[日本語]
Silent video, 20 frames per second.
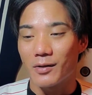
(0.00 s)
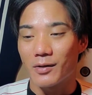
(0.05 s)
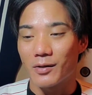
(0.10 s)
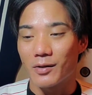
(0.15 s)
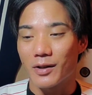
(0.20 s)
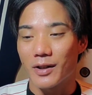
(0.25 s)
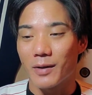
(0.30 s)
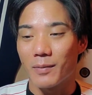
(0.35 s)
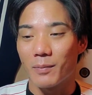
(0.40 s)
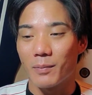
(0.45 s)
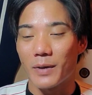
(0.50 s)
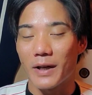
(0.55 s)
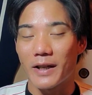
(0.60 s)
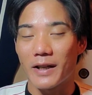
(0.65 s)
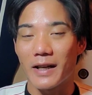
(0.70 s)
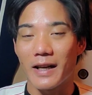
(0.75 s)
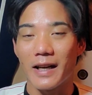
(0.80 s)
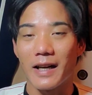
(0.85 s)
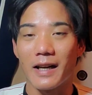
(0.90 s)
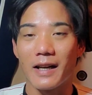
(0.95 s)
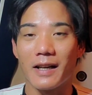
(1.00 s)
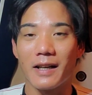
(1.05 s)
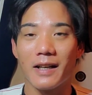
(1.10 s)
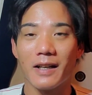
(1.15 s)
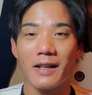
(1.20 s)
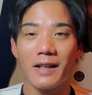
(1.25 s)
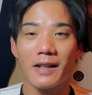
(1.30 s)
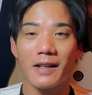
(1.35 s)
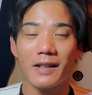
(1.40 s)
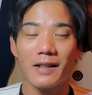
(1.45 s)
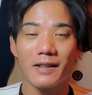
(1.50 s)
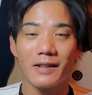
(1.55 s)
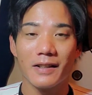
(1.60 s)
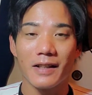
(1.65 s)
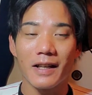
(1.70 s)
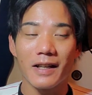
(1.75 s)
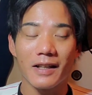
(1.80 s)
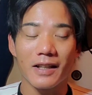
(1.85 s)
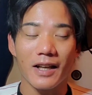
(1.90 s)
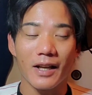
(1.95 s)
ほんと連敗が
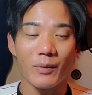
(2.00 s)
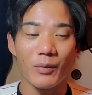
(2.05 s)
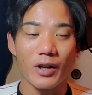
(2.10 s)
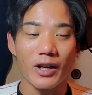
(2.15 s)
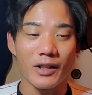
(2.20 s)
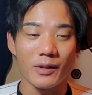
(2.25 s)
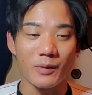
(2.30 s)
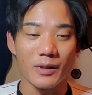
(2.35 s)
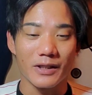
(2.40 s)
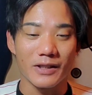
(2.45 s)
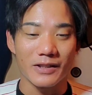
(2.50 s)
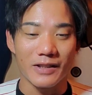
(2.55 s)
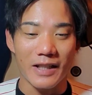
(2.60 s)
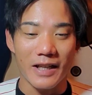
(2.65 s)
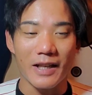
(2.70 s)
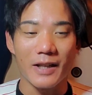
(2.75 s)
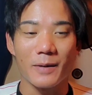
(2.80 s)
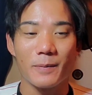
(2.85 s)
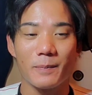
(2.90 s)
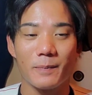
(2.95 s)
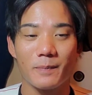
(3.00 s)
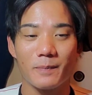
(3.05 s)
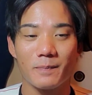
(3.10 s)
何回もありますね。